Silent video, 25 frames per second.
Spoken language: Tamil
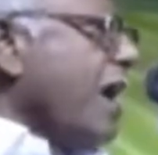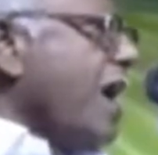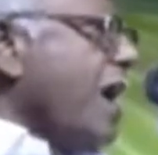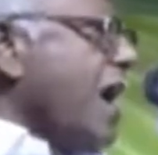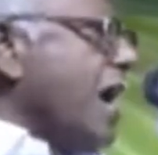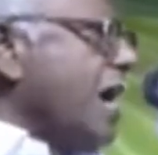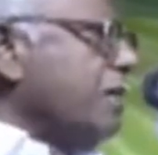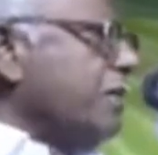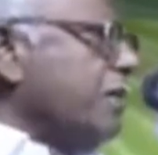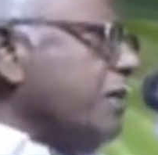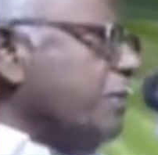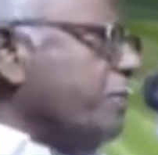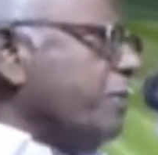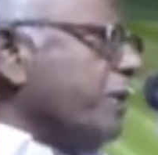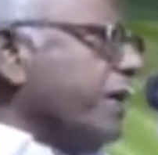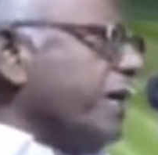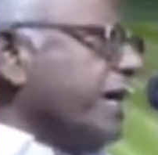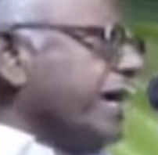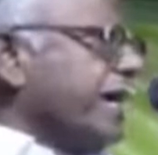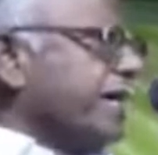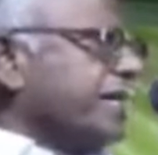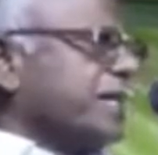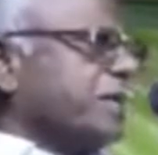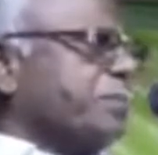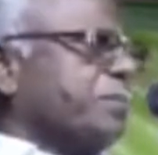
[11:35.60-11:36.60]
ஆகமப்படி
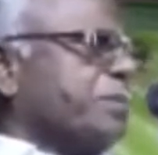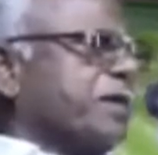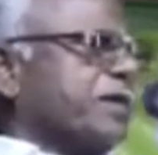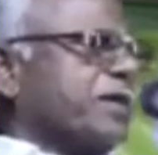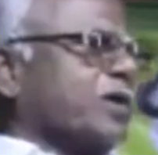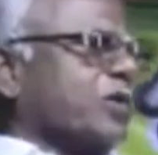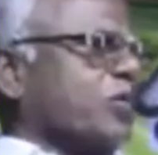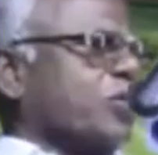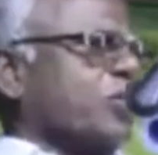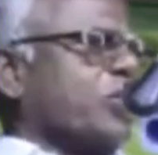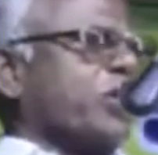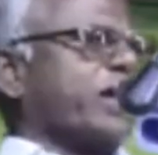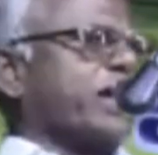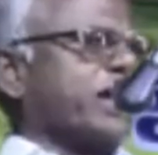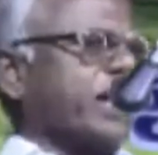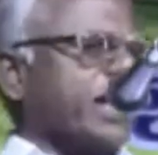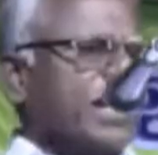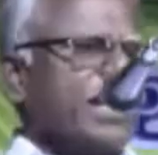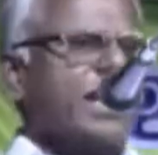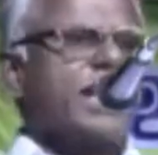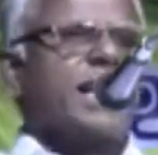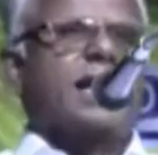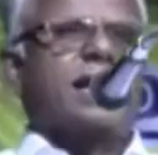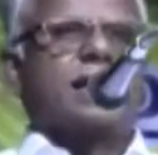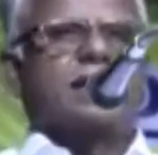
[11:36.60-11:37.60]
கட்டப்பட்ட கோயில்
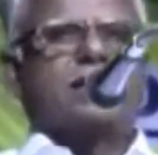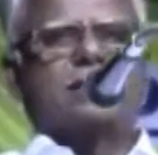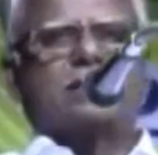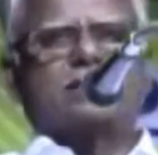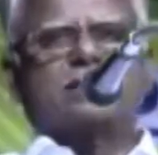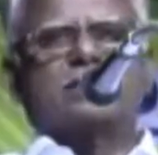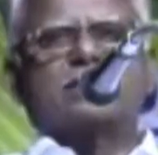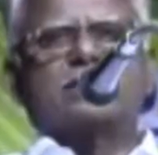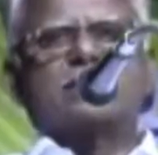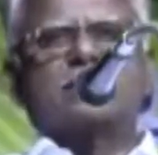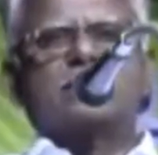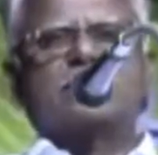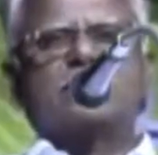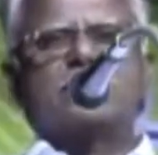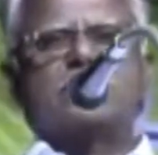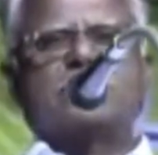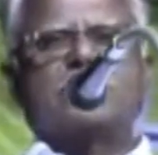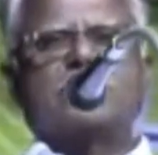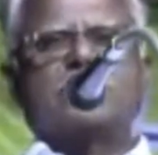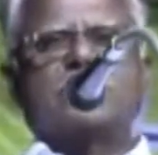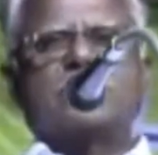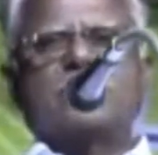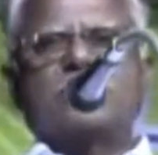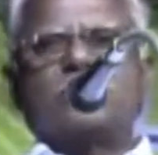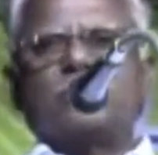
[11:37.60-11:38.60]
அல்ல
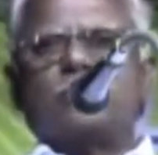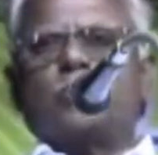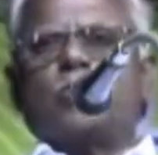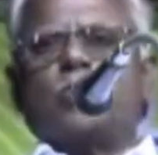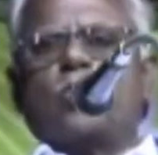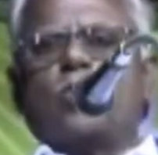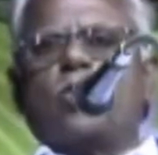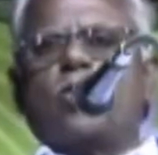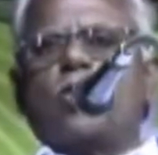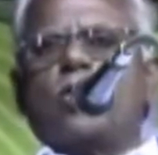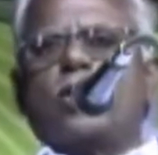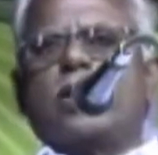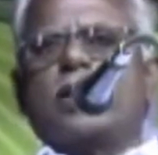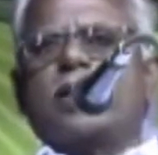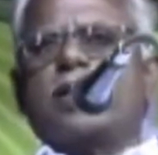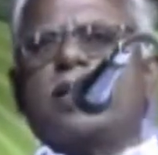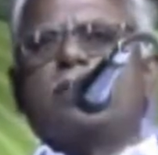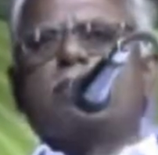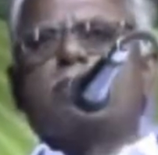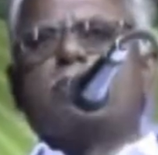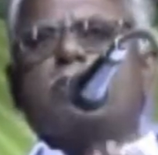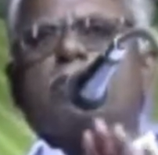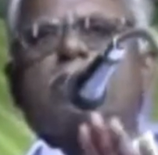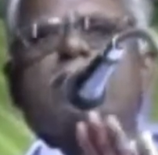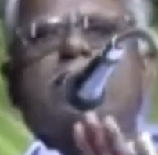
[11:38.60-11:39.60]
போகர்
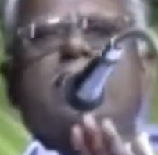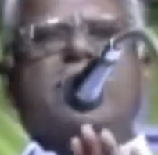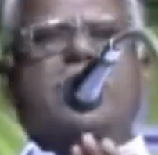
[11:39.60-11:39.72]
என்பவர்